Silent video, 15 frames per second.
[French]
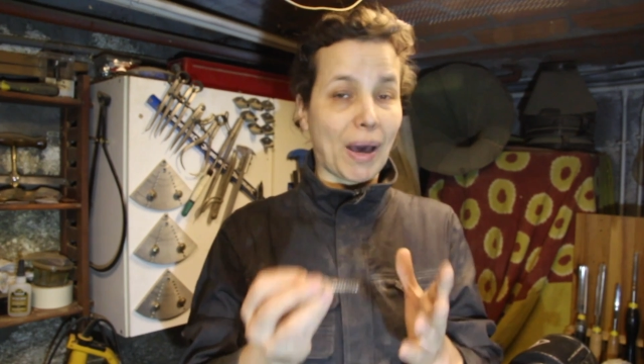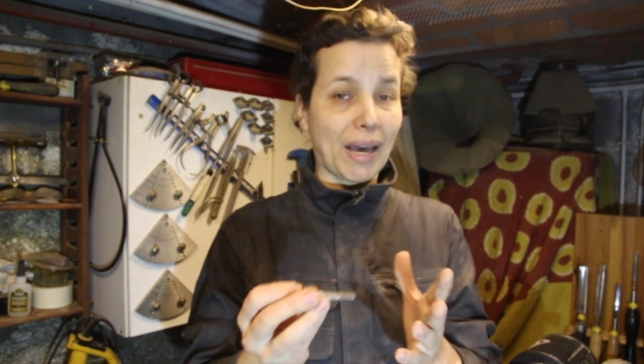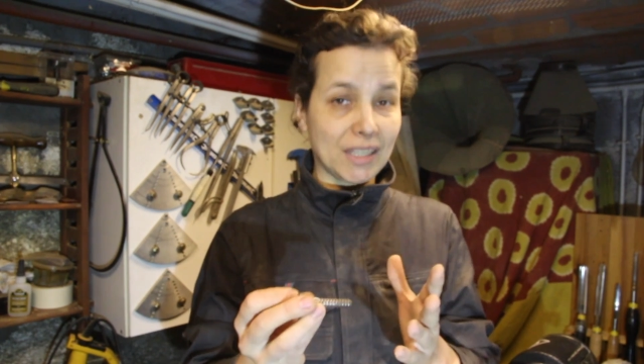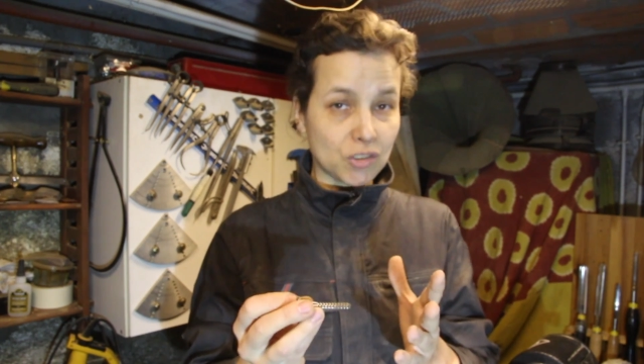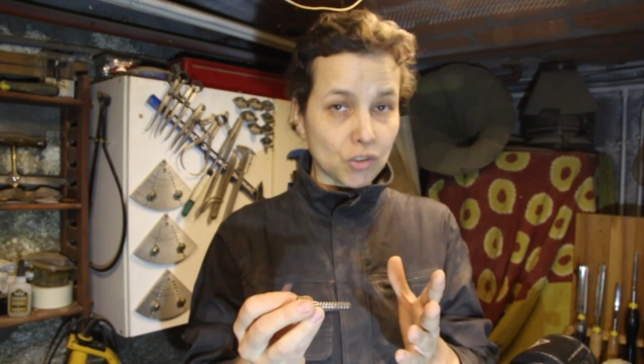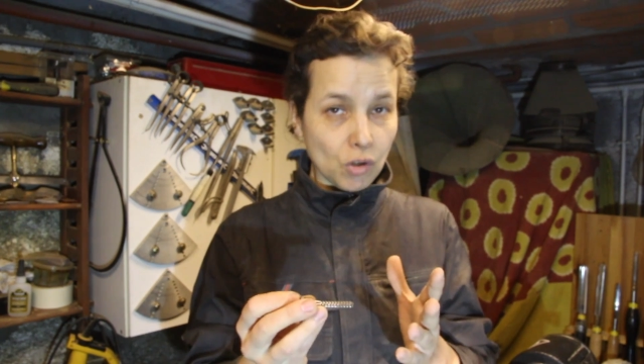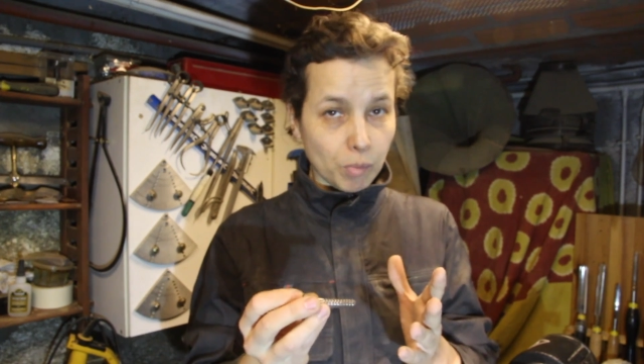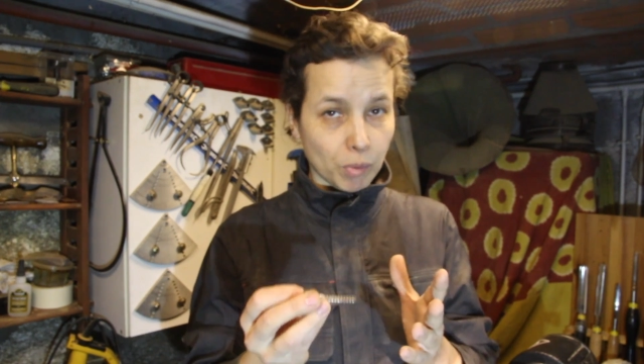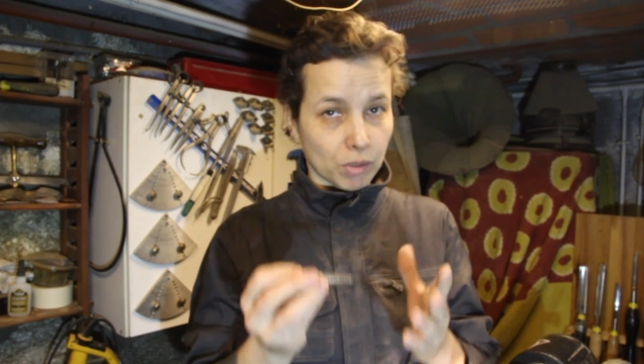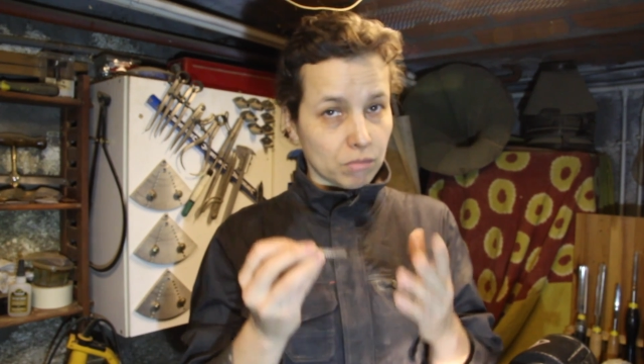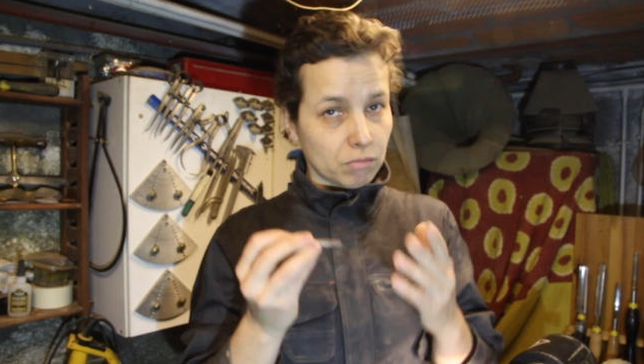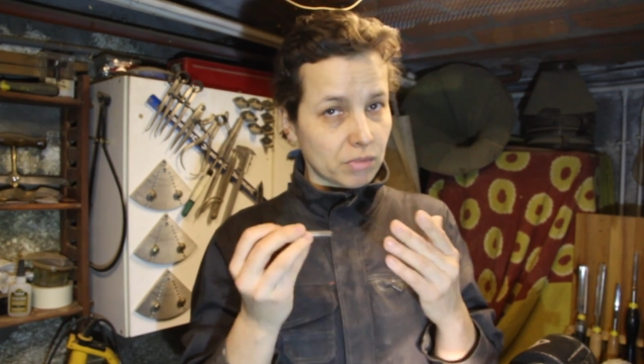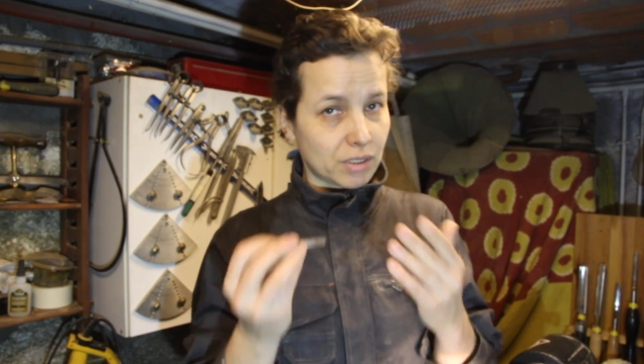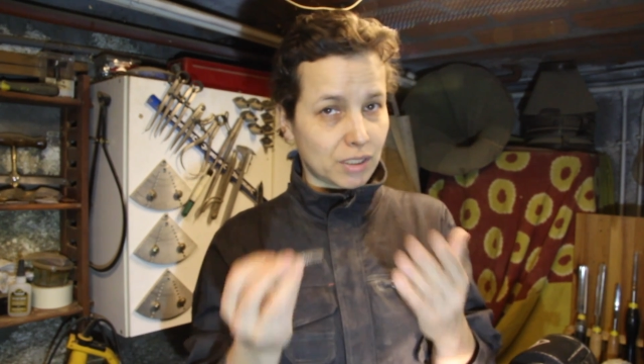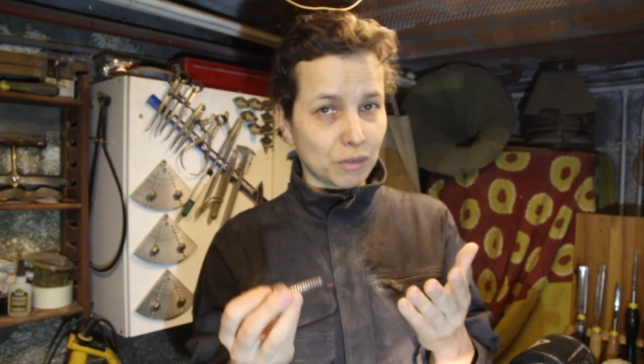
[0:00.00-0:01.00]
Par exemple,
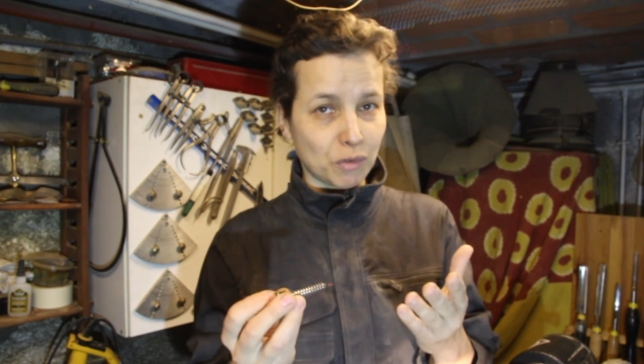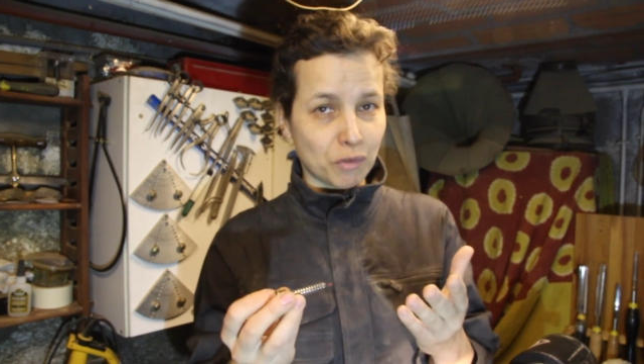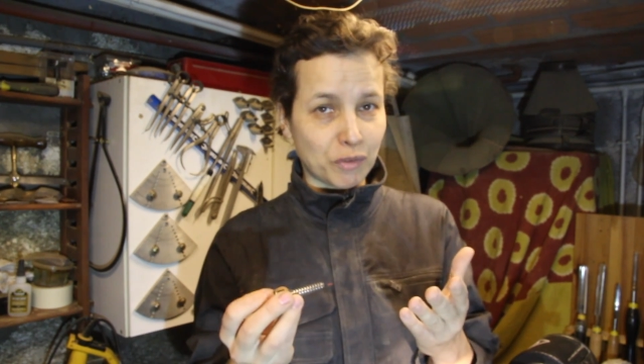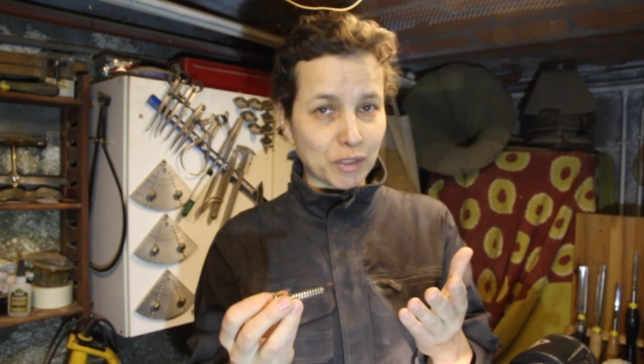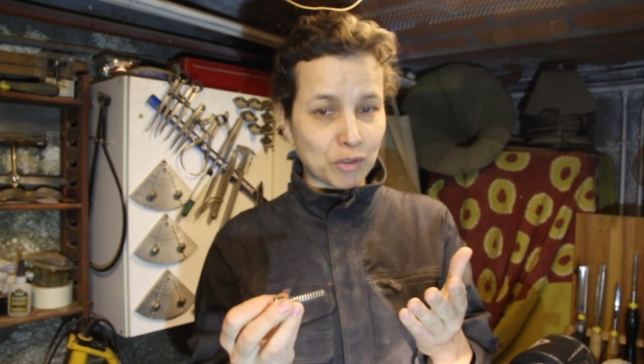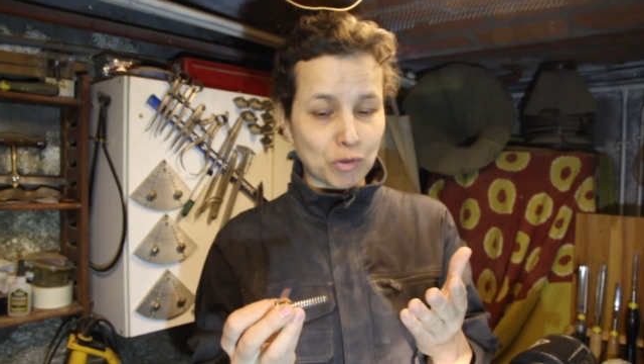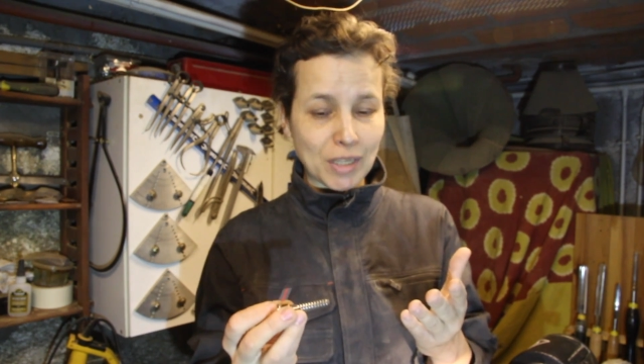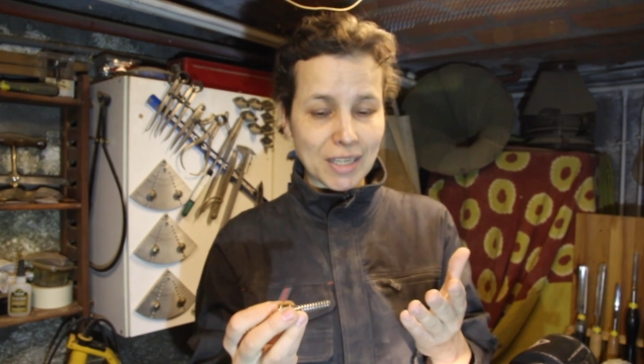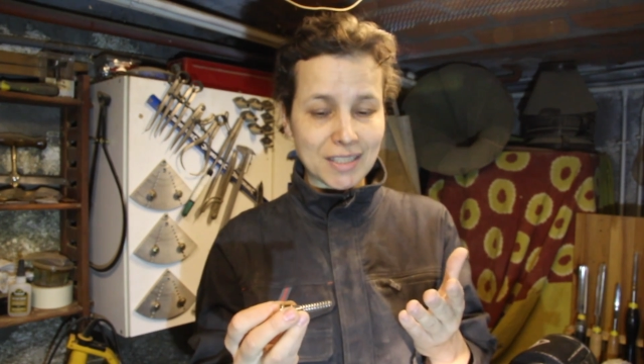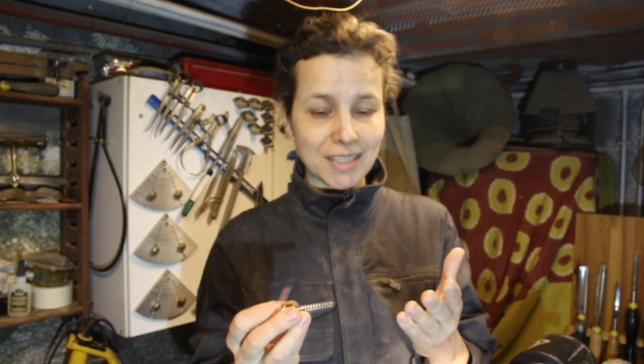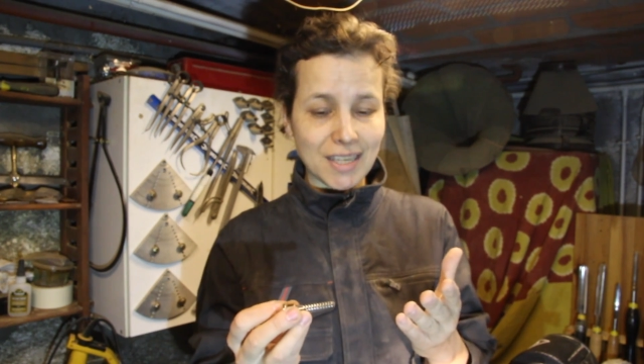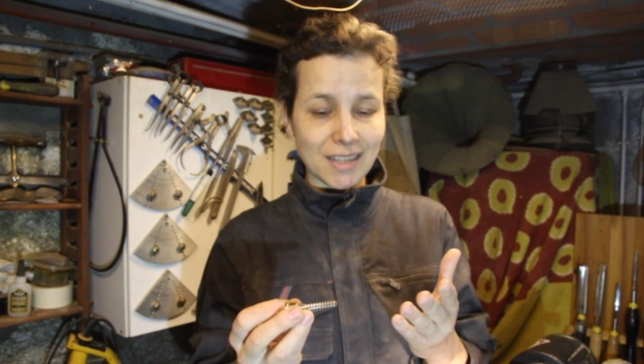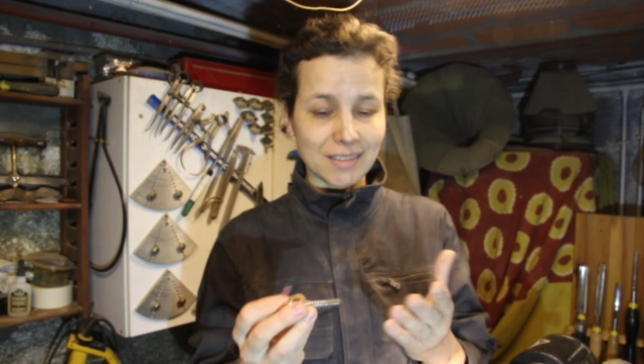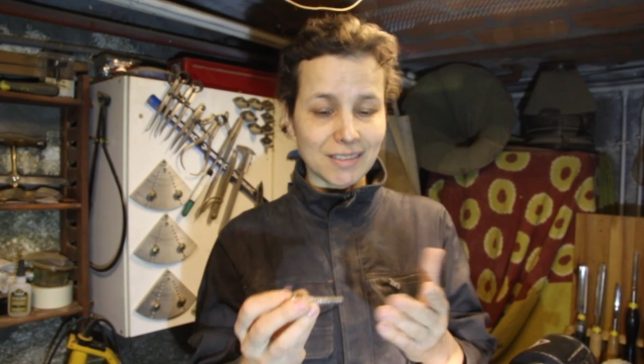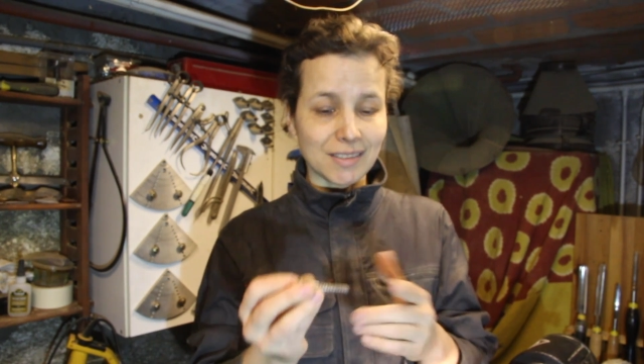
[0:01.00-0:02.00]
si vous faites une
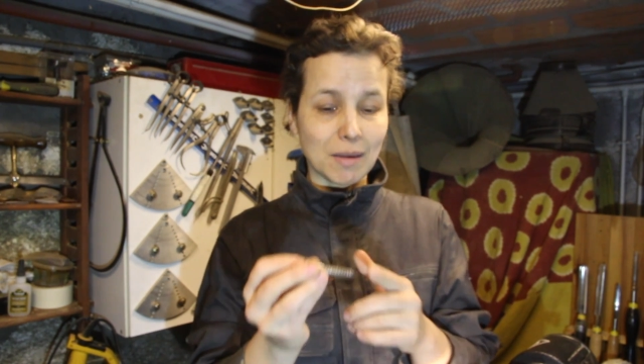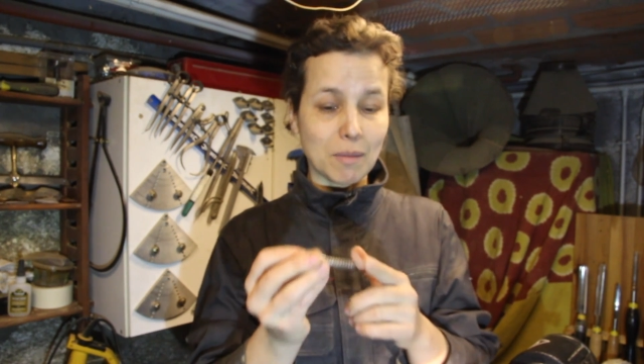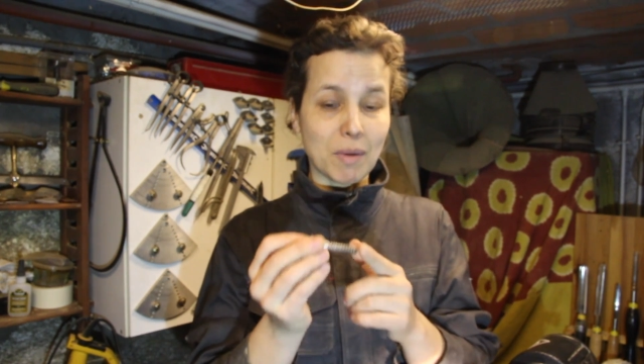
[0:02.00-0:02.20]
assiette,